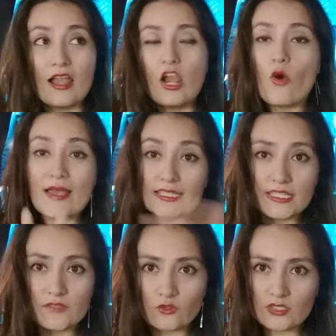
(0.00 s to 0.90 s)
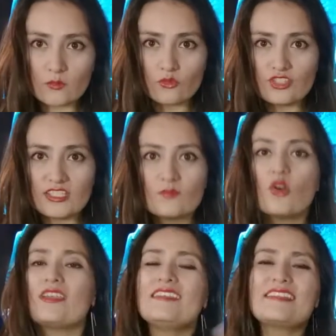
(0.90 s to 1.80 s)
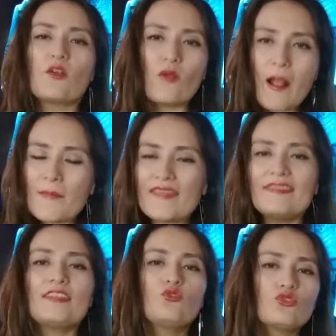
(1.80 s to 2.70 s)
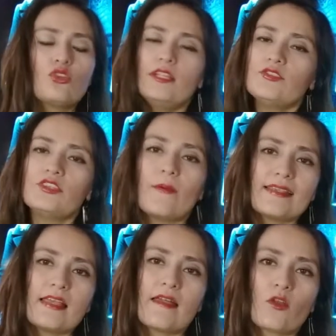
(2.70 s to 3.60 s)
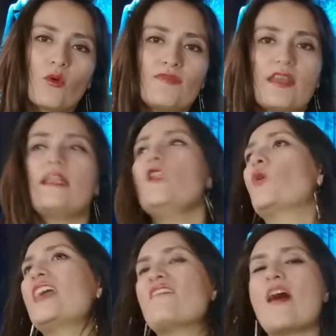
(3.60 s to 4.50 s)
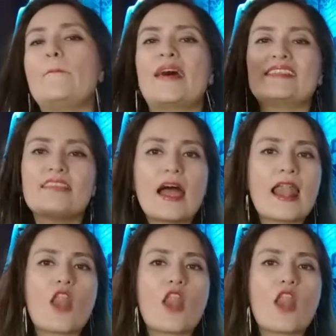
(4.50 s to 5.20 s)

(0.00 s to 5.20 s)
lo vas a disfrutar muchísimo y seguramente tú solito te vas a dar cuenta de lo que va a pasar.